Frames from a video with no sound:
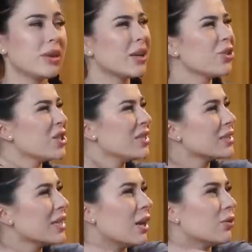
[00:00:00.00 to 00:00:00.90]
Короче, не
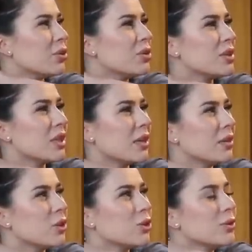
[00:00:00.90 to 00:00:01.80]
знаю, в общем,
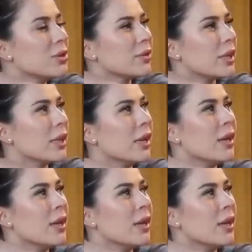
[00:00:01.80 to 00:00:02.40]
странное чувство,